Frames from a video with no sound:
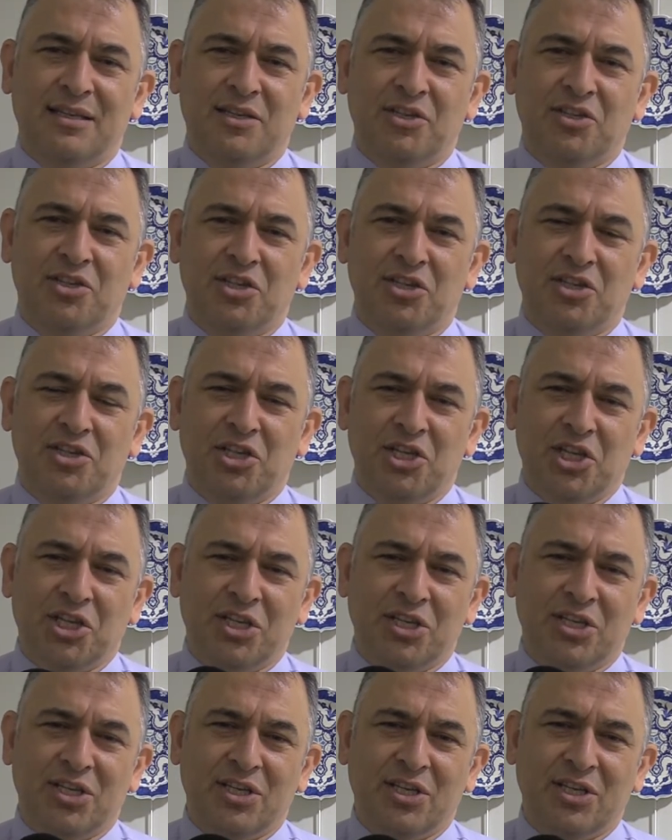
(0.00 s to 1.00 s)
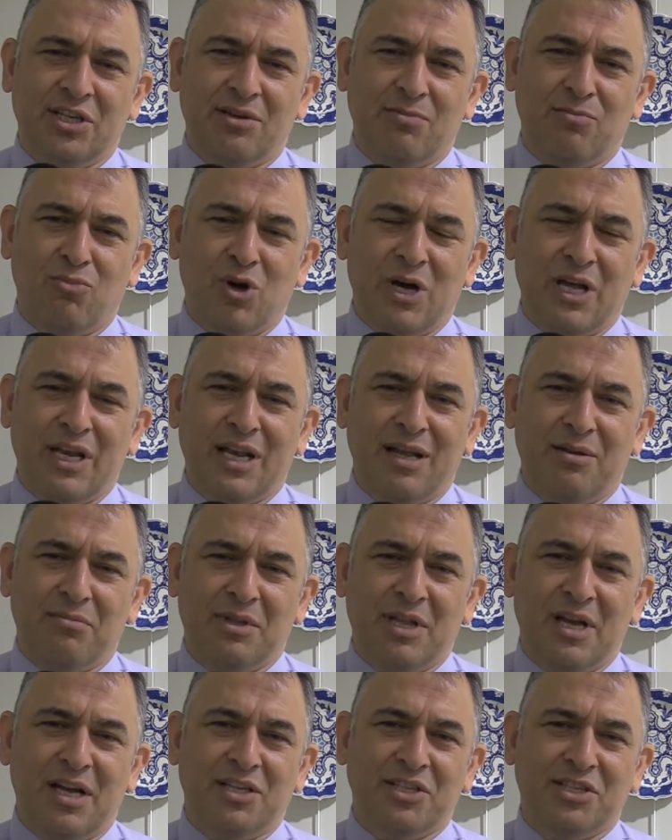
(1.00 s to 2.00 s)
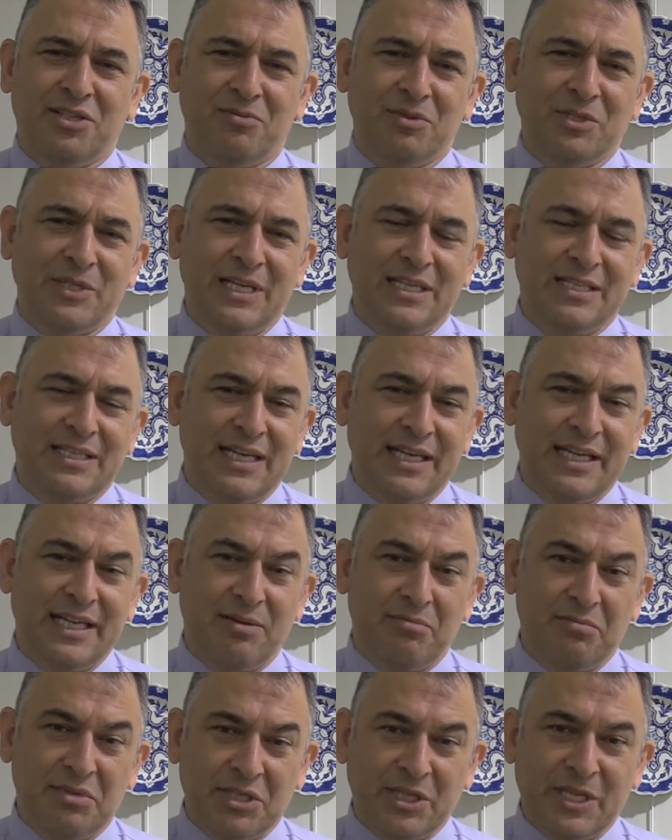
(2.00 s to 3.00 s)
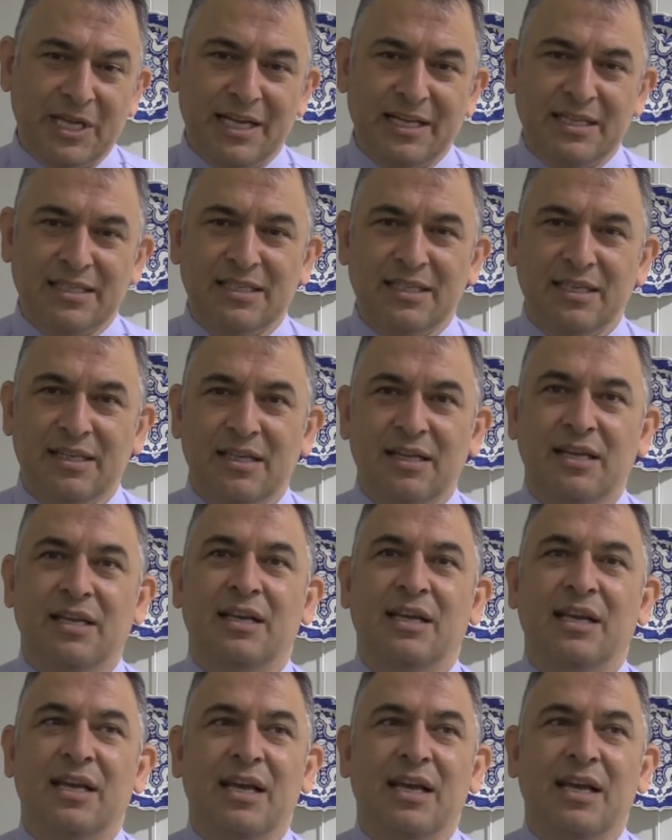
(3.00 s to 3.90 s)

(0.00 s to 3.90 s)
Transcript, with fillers: Çinicilik e, bu anlamda açtığımız derslerden bir tanesiydi.